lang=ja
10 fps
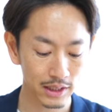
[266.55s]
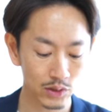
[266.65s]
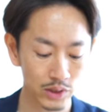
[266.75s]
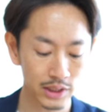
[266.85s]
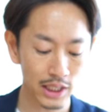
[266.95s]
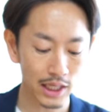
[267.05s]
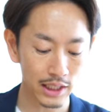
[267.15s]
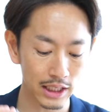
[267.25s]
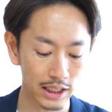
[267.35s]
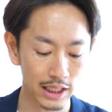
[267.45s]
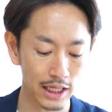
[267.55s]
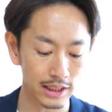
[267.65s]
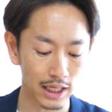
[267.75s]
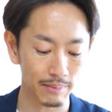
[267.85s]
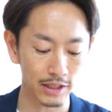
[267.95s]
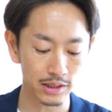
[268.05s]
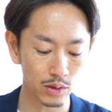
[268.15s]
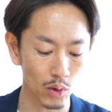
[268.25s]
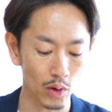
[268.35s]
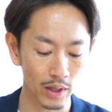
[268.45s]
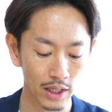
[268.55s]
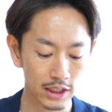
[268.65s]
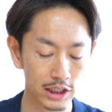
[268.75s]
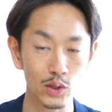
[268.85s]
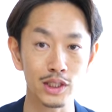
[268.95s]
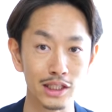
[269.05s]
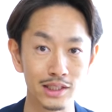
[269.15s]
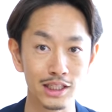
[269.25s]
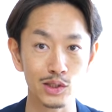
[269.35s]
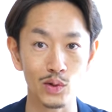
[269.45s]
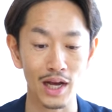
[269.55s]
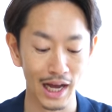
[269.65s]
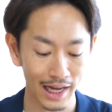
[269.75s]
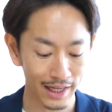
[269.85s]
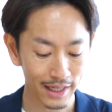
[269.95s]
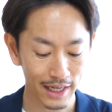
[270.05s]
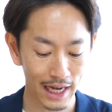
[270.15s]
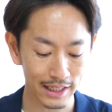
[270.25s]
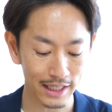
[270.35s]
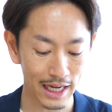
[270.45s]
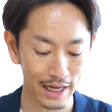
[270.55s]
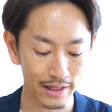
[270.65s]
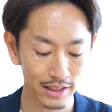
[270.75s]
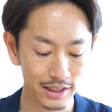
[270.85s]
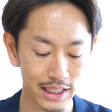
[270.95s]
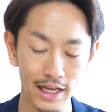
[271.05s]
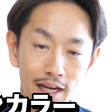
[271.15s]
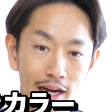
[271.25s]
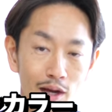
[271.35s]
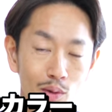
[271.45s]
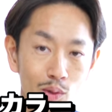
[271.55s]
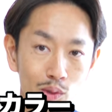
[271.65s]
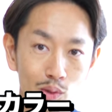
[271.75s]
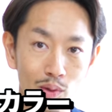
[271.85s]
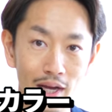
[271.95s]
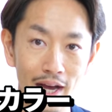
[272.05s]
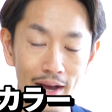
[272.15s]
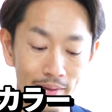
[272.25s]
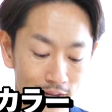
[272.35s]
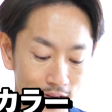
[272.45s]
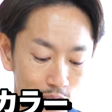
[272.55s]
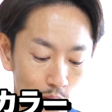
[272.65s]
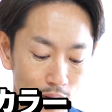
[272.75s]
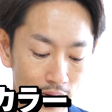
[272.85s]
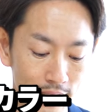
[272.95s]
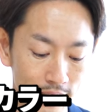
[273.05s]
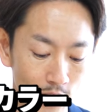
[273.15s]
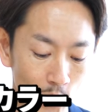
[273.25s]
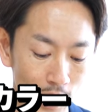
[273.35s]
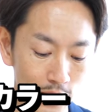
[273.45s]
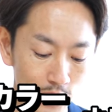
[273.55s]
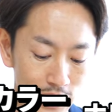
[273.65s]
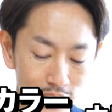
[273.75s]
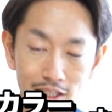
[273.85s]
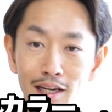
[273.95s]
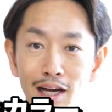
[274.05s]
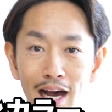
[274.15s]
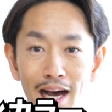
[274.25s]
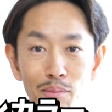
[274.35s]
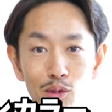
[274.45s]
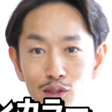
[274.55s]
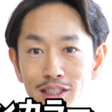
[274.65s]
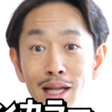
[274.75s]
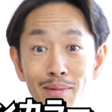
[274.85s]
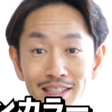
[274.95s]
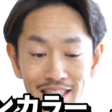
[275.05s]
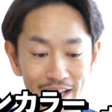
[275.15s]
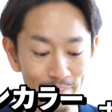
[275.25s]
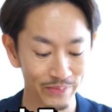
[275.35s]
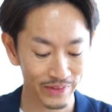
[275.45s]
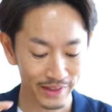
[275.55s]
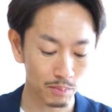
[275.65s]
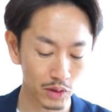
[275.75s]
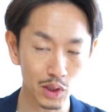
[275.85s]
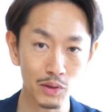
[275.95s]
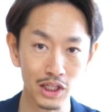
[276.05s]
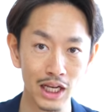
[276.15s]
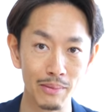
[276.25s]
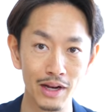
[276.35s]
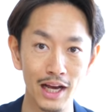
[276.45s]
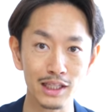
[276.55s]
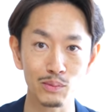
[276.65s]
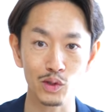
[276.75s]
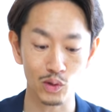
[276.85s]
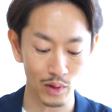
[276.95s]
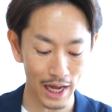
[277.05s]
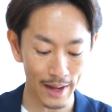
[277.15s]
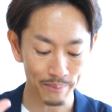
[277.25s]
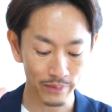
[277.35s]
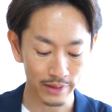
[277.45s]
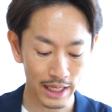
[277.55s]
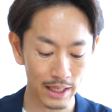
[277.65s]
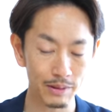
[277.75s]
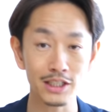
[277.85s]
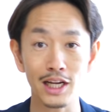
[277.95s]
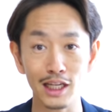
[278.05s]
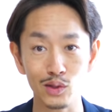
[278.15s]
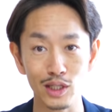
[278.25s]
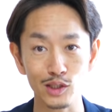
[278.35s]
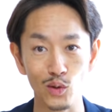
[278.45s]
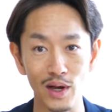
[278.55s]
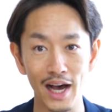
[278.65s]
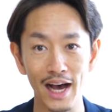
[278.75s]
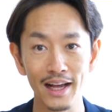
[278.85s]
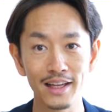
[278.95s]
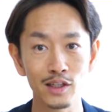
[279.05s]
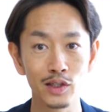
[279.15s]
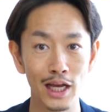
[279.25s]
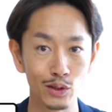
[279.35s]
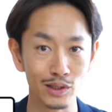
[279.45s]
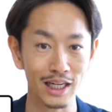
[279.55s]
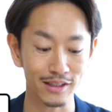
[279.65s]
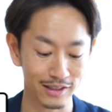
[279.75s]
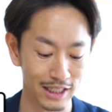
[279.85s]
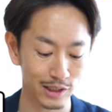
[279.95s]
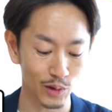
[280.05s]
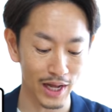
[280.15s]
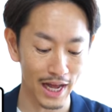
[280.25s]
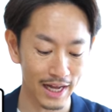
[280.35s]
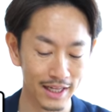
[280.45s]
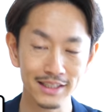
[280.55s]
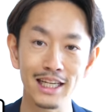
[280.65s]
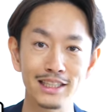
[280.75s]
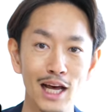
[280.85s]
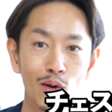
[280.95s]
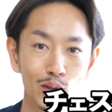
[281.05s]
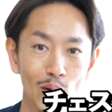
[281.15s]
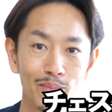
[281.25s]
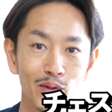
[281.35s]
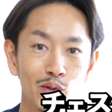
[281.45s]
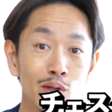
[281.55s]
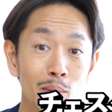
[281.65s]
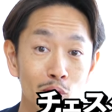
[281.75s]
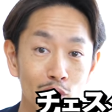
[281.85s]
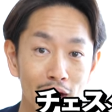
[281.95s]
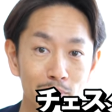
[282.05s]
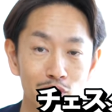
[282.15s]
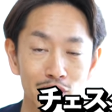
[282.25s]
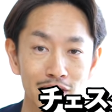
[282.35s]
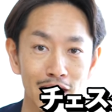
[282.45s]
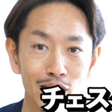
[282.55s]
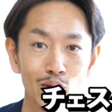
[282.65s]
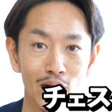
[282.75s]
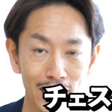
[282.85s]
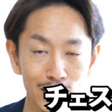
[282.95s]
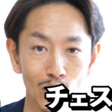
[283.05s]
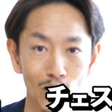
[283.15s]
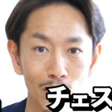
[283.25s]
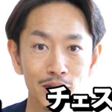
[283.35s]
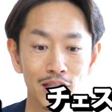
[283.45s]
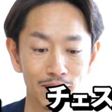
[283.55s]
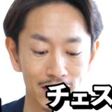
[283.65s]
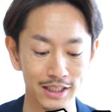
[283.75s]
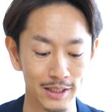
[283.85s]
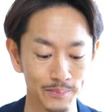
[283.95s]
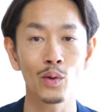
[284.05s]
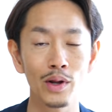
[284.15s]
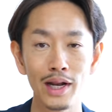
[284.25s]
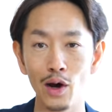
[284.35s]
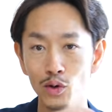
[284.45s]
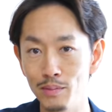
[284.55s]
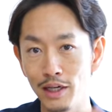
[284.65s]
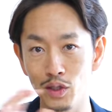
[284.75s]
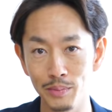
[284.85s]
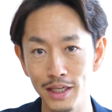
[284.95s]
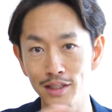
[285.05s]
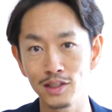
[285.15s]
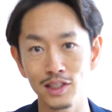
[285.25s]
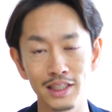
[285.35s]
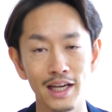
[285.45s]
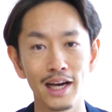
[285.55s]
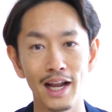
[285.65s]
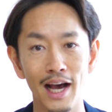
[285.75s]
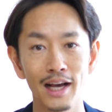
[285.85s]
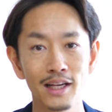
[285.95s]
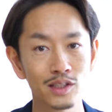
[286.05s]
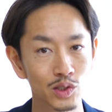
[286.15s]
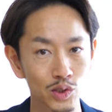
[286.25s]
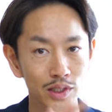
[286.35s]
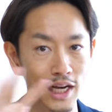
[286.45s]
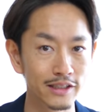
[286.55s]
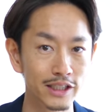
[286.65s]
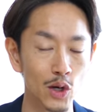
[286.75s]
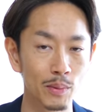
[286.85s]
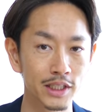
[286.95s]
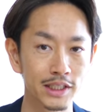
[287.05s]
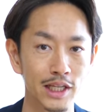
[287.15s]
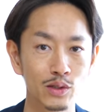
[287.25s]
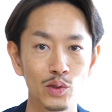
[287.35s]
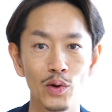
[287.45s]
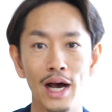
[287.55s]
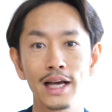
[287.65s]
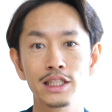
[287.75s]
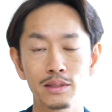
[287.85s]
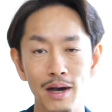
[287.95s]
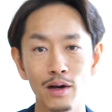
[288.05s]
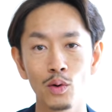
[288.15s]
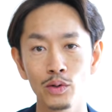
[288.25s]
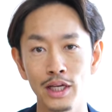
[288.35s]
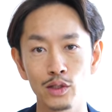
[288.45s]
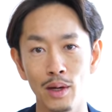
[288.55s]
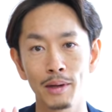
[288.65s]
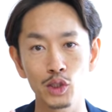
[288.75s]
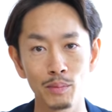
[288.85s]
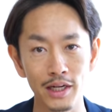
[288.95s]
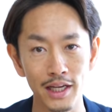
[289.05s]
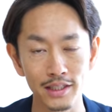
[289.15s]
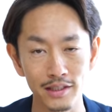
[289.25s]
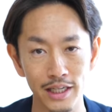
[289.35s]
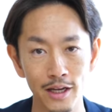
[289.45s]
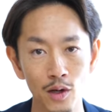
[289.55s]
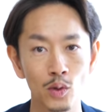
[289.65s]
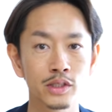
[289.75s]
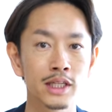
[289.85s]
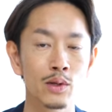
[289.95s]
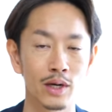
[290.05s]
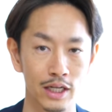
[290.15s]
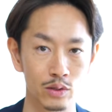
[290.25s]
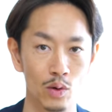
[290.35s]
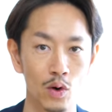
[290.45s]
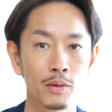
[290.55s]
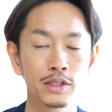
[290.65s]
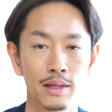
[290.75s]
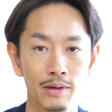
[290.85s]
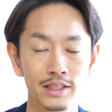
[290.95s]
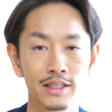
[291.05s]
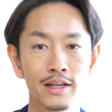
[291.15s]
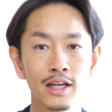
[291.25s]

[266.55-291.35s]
そしてさらに綺麗さが増すと白シャツですとかカーディガンステンカラーコートとかあとはホワイトジーンズなんかが分類されますね最もきれいめなアイテムというのがネイビージャケットですとかグレーのスラックスですとかチェスターコートこのようなものが分類されるのかなと思っていますこれらをうまくミックスしながら中間地点を目指していくのが一番コーディネートがまとまりやすいコツなのかなと思っています